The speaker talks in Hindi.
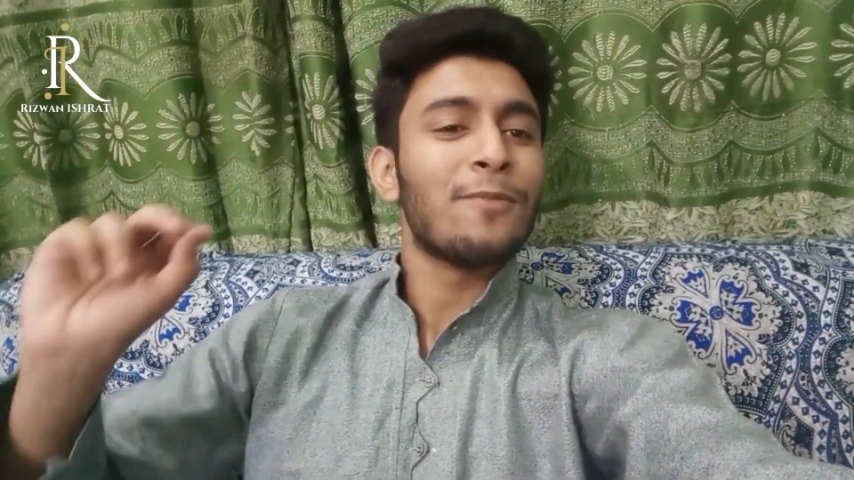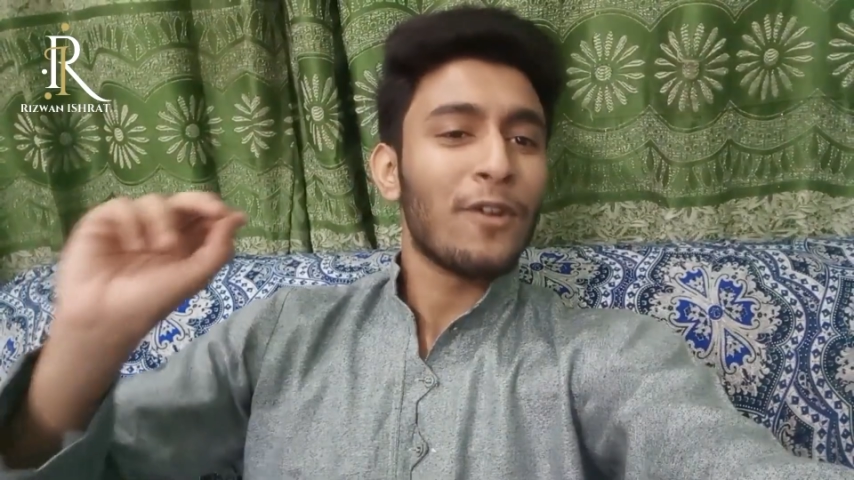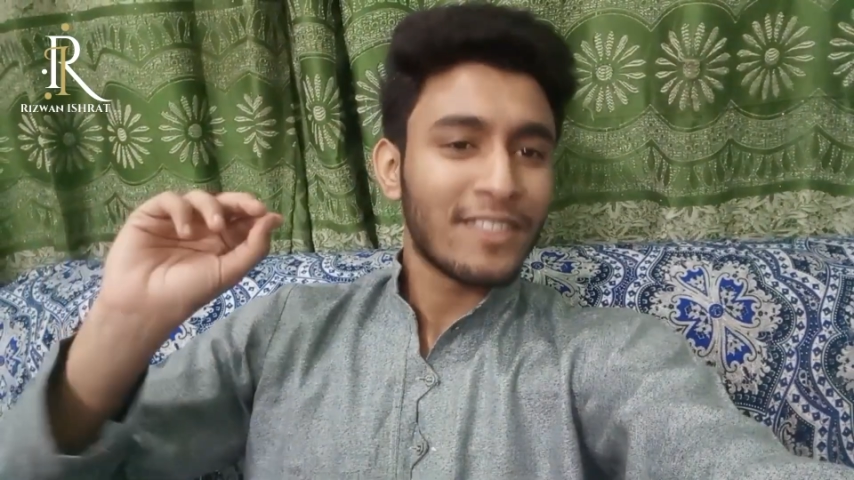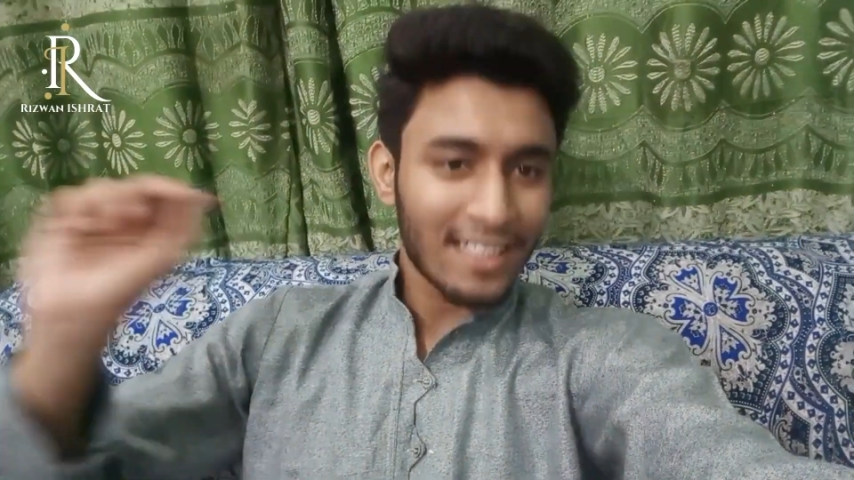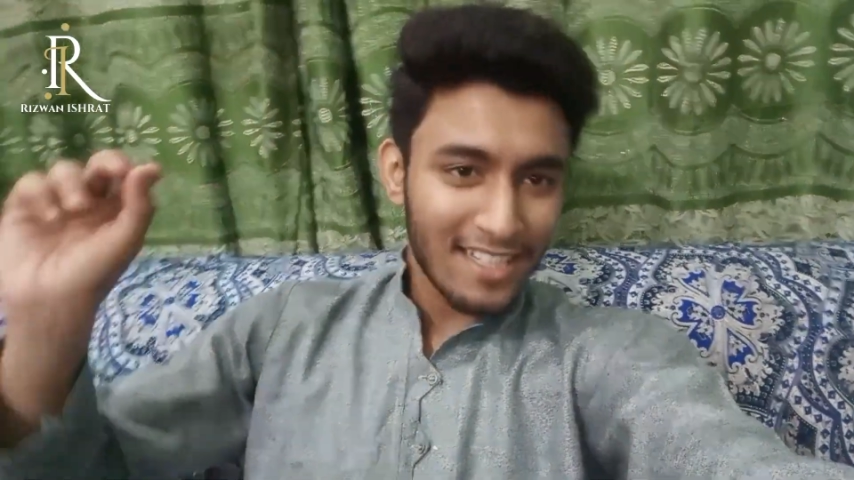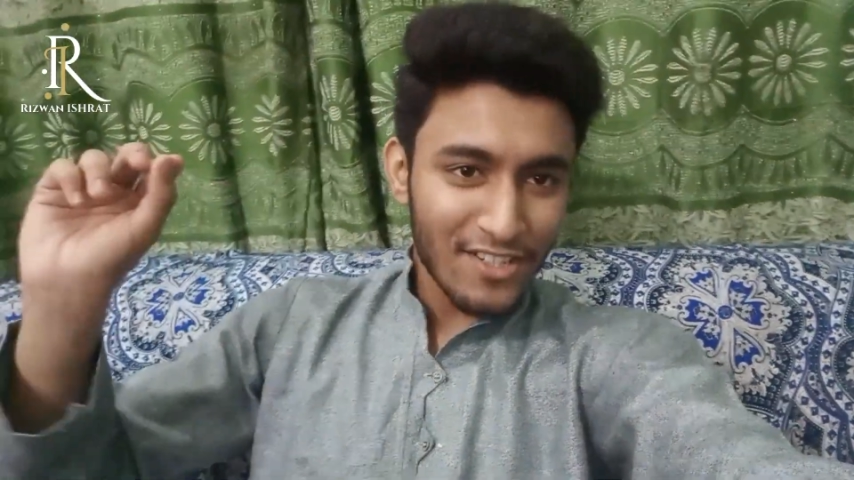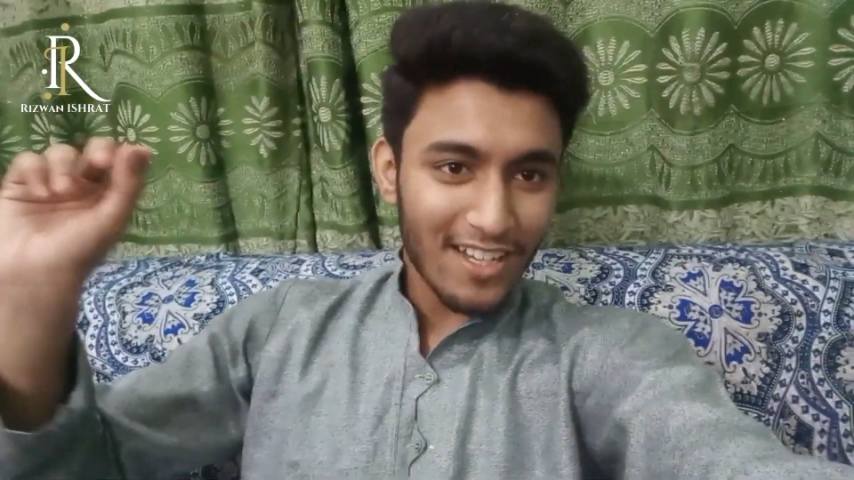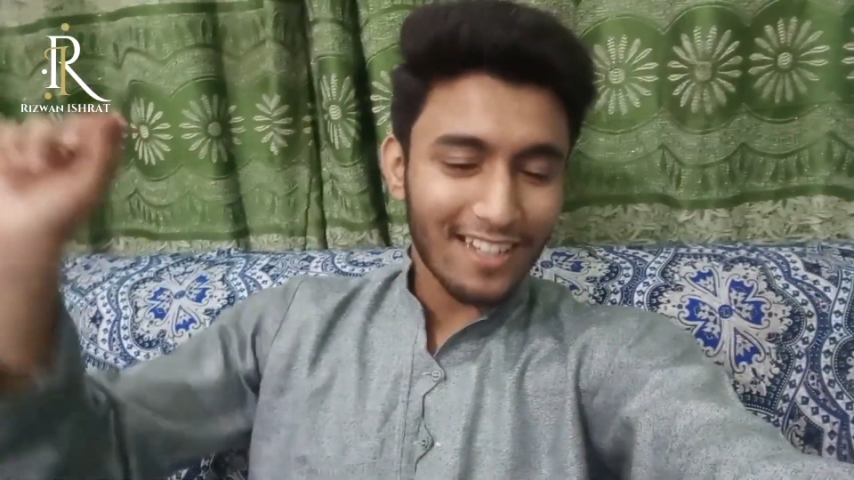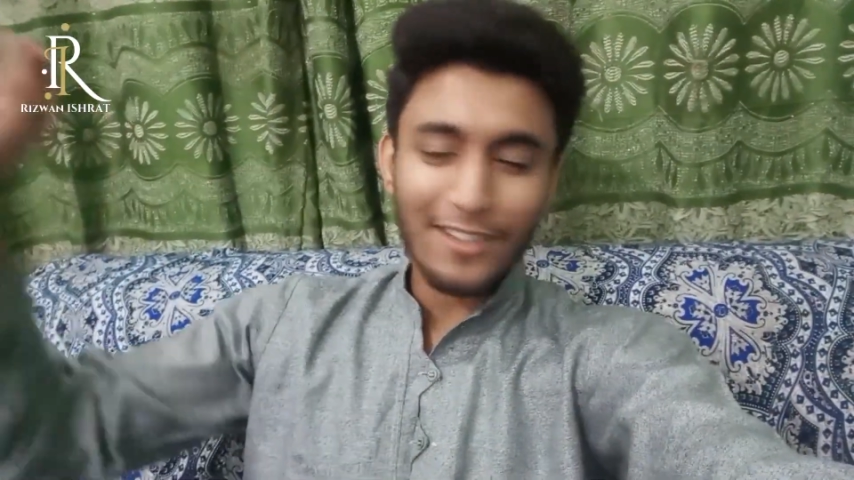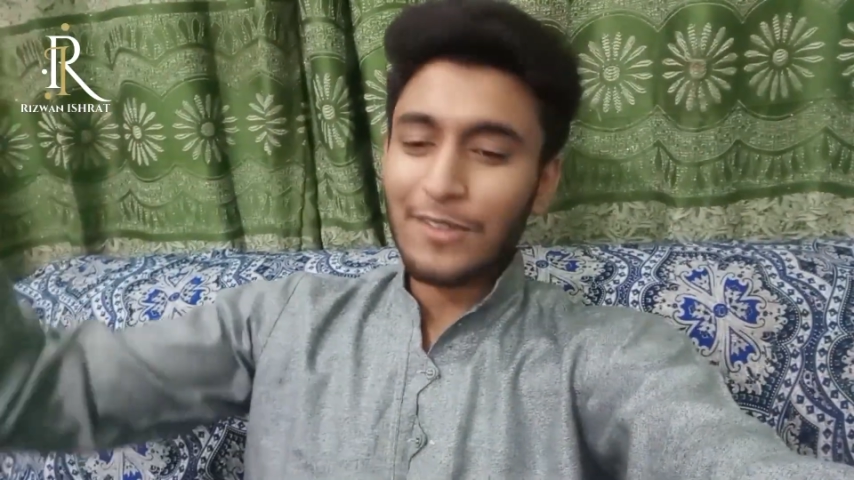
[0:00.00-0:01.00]
बहुत जल्दी
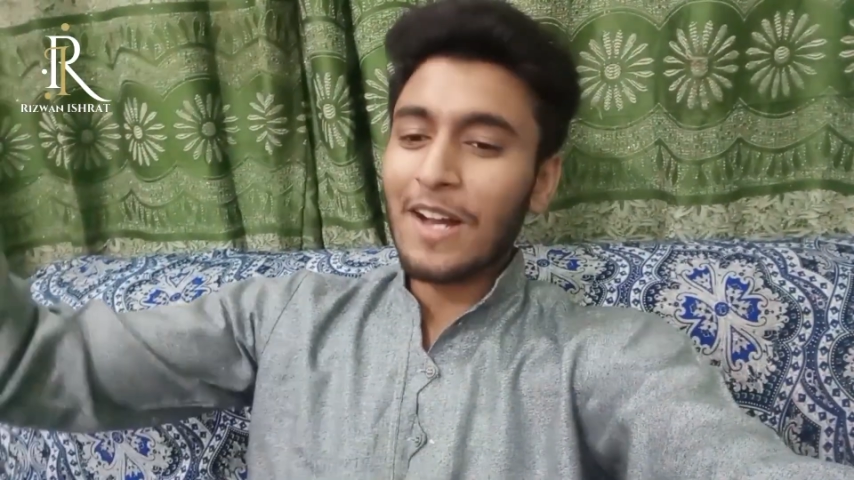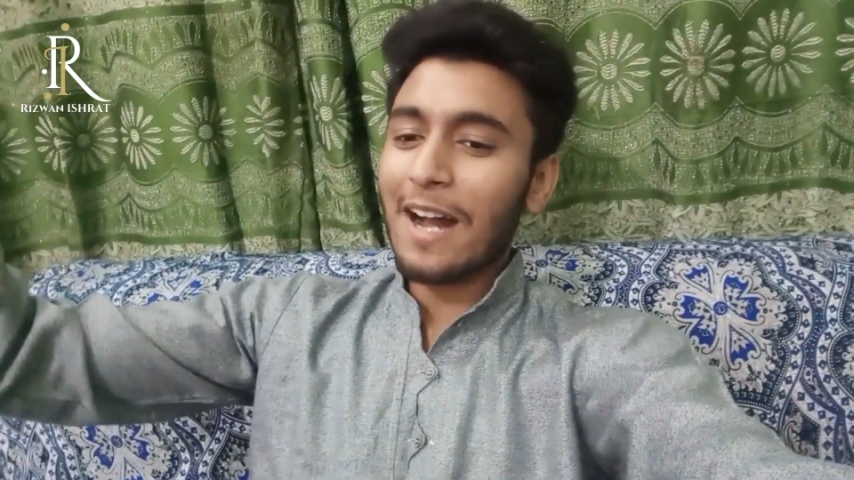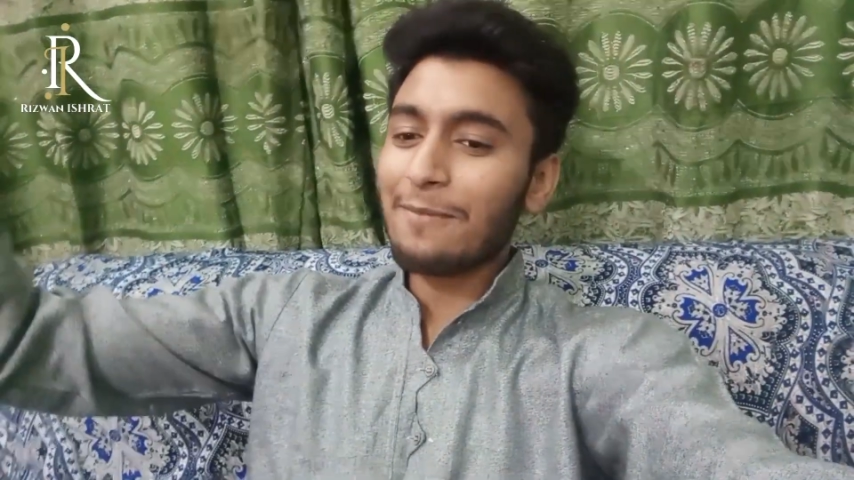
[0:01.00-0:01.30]
शेयर करूँगा